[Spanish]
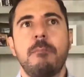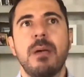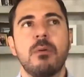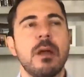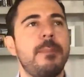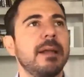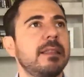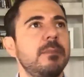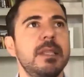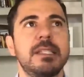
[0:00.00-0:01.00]
pero una
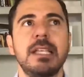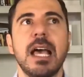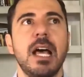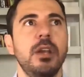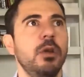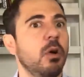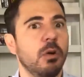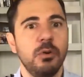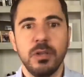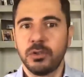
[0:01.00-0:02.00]
parte de mí decía,
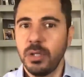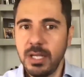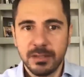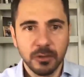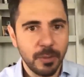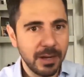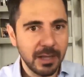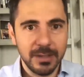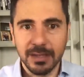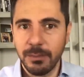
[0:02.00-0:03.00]
no, no estoy listo para
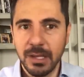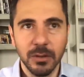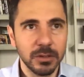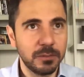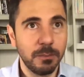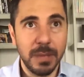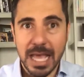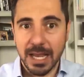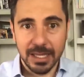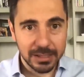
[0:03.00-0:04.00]
que mis amigos
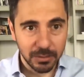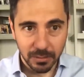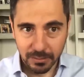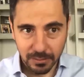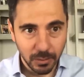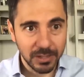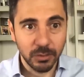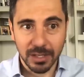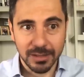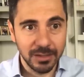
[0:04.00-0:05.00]
vean esto, lo que
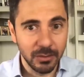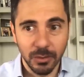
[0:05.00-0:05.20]
estoy haciendo.